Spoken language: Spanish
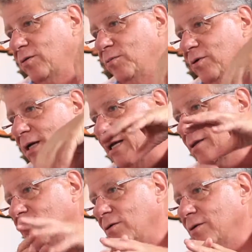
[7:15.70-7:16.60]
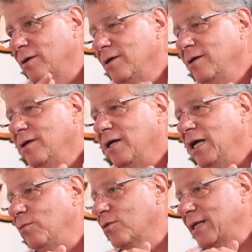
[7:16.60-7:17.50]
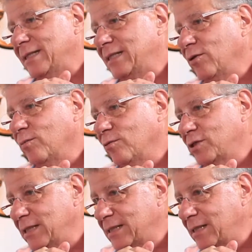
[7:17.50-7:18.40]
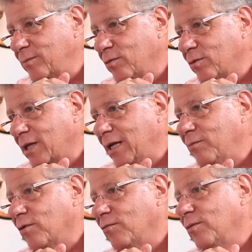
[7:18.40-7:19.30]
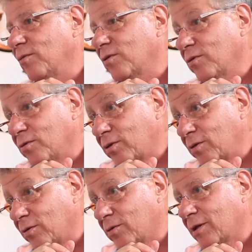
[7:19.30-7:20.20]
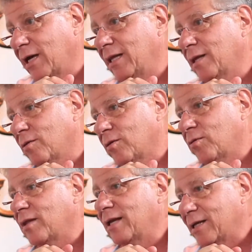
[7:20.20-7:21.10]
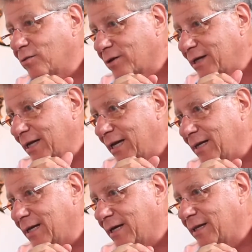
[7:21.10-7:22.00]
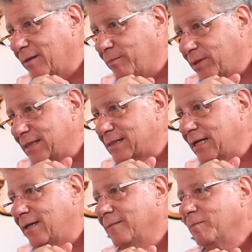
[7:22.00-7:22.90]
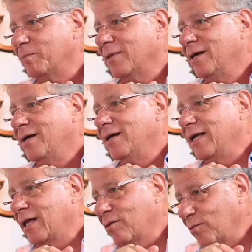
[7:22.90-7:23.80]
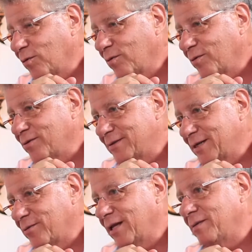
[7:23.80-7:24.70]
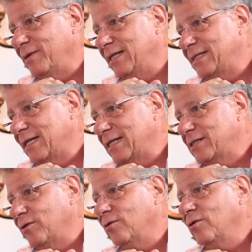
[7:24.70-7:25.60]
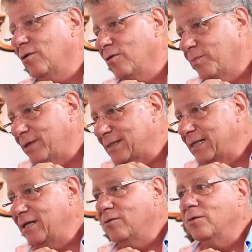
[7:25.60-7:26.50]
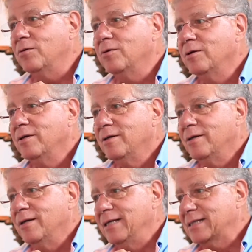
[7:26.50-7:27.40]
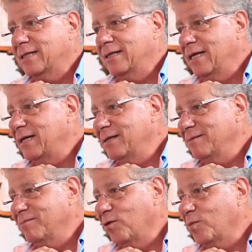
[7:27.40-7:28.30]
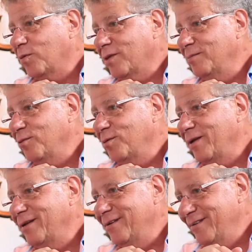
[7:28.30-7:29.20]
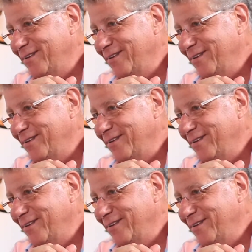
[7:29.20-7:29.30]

comunicación. Hemos crecido muchísimo, tenemos nuevos socios, cada socio es director general de cada empresa. Ya somos un consejo de administración, yo lo presido. Este, ya nos portamos bien.